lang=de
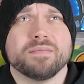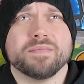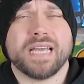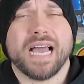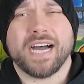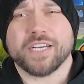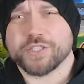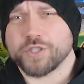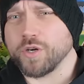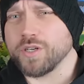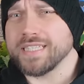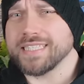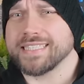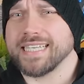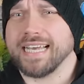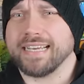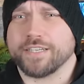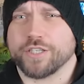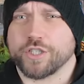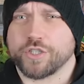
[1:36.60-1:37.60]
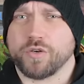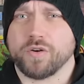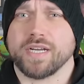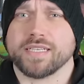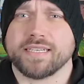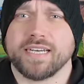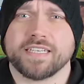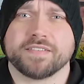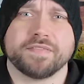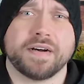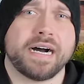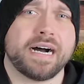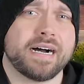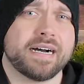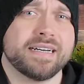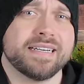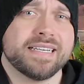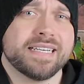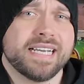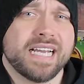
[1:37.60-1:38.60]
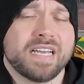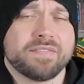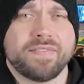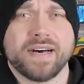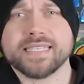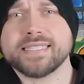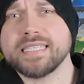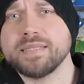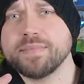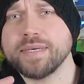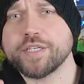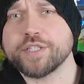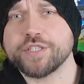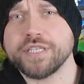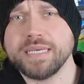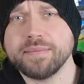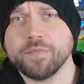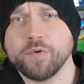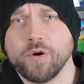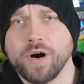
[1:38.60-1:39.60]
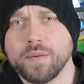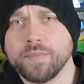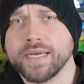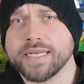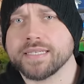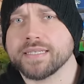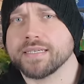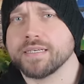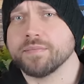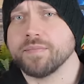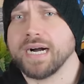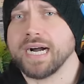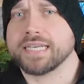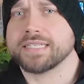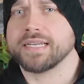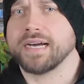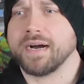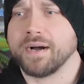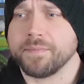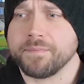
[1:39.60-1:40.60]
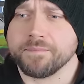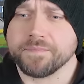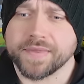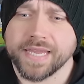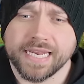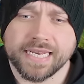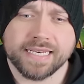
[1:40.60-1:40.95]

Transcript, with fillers: ja, schon sehr gestört hat, war, was sie mit Shimo am Ende gemacht haben.